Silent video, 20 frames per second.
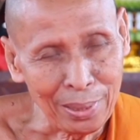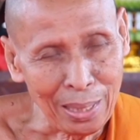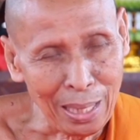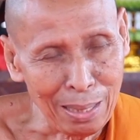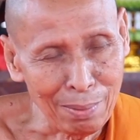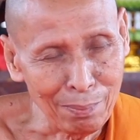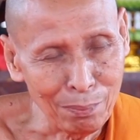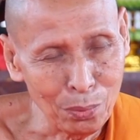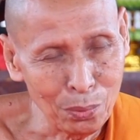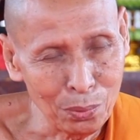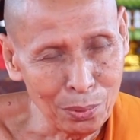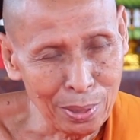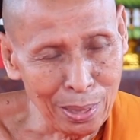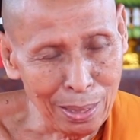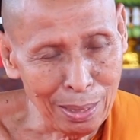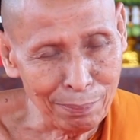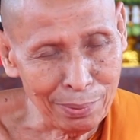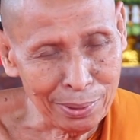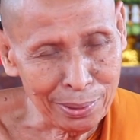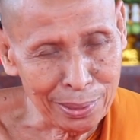การบูร
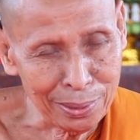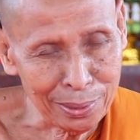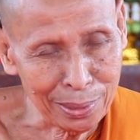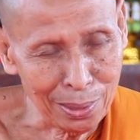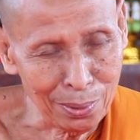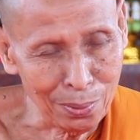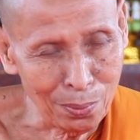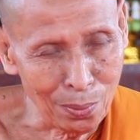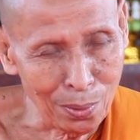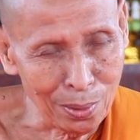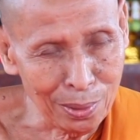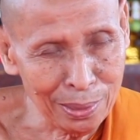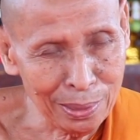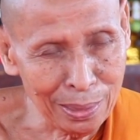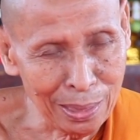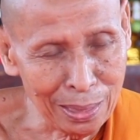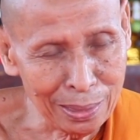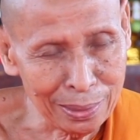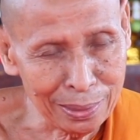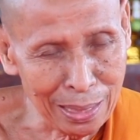ณะปฏิสังขรณ์หรือ
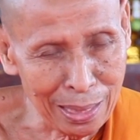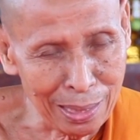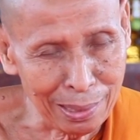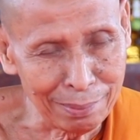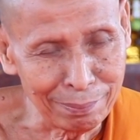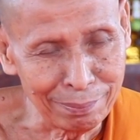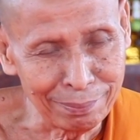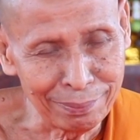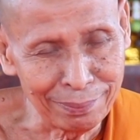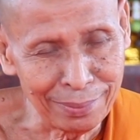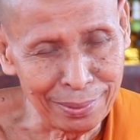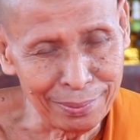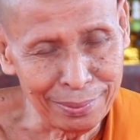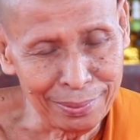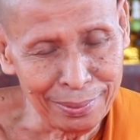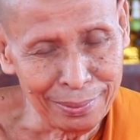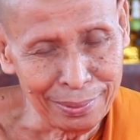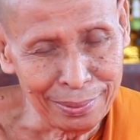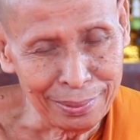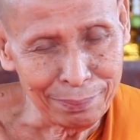การสร้าง
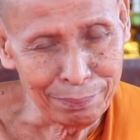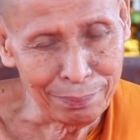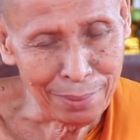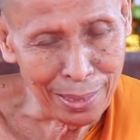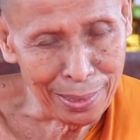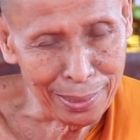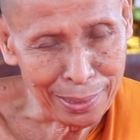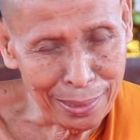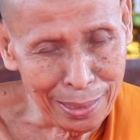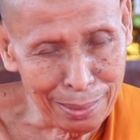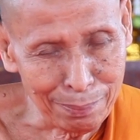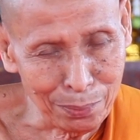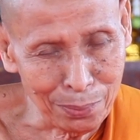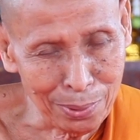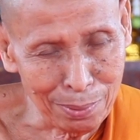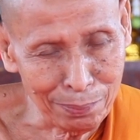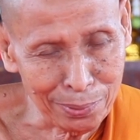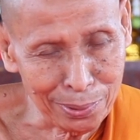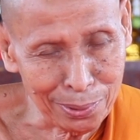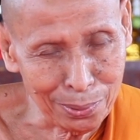ใหม่การบูร
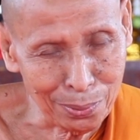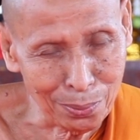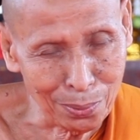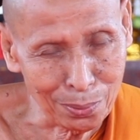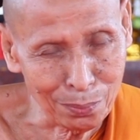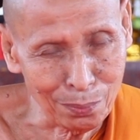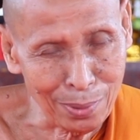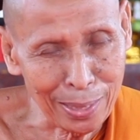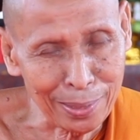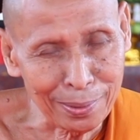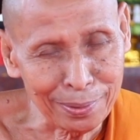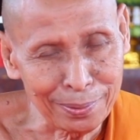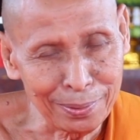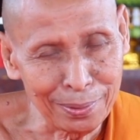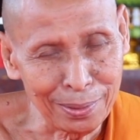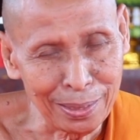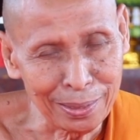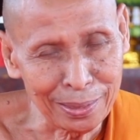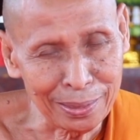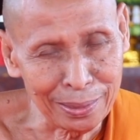ณะปฏิสังขรณ์วัด
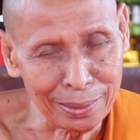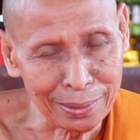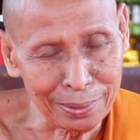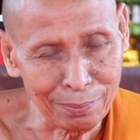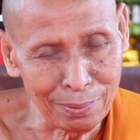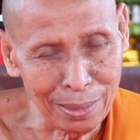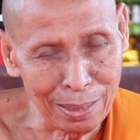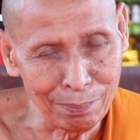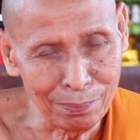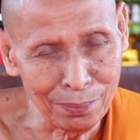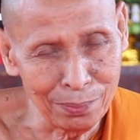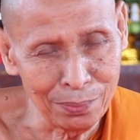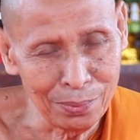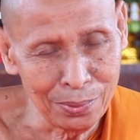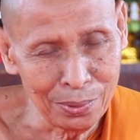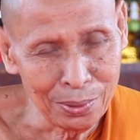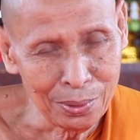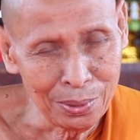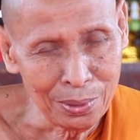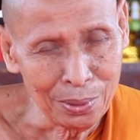ก็ให้เกิดความ
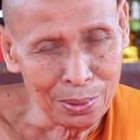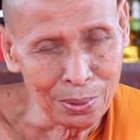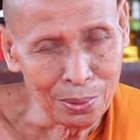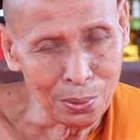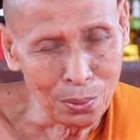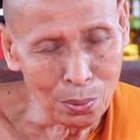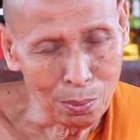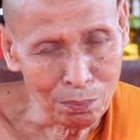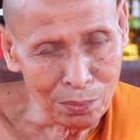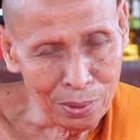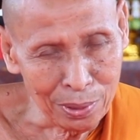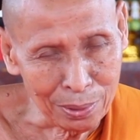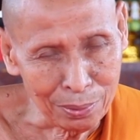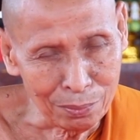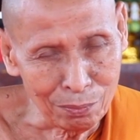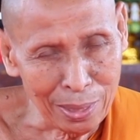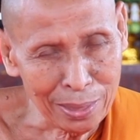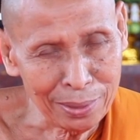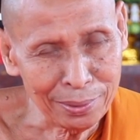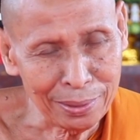ร่มรื่น
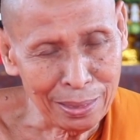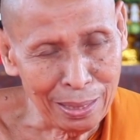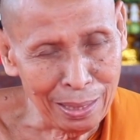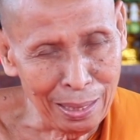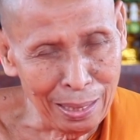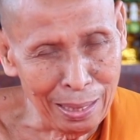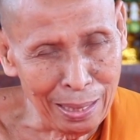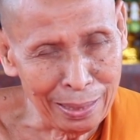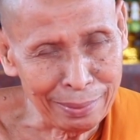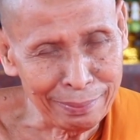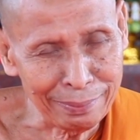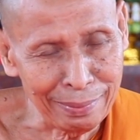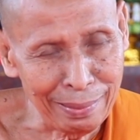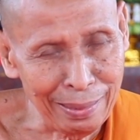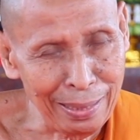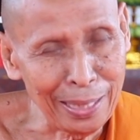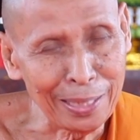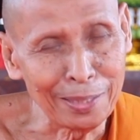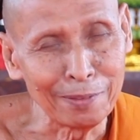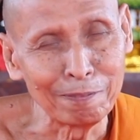วัดสะอาดสะ
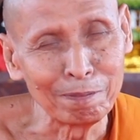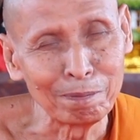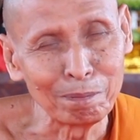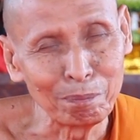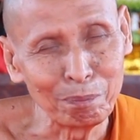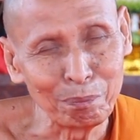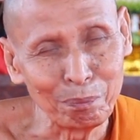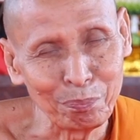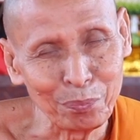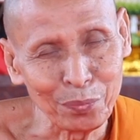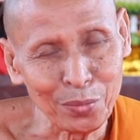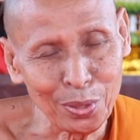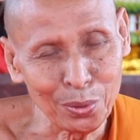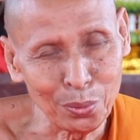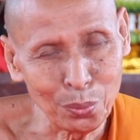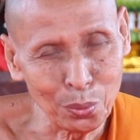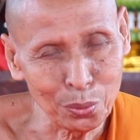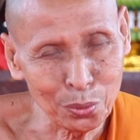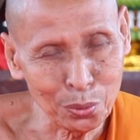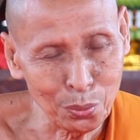อ้านที่
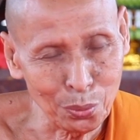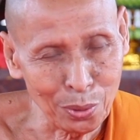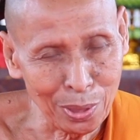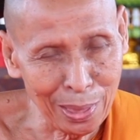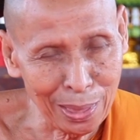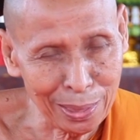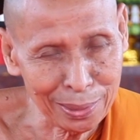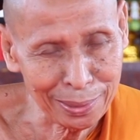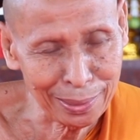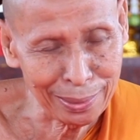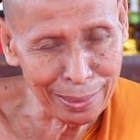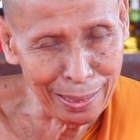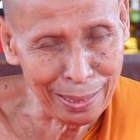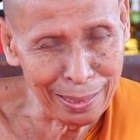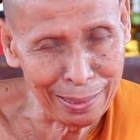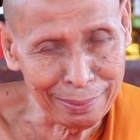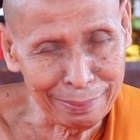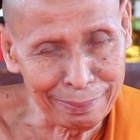ถูกสุขลักษณะ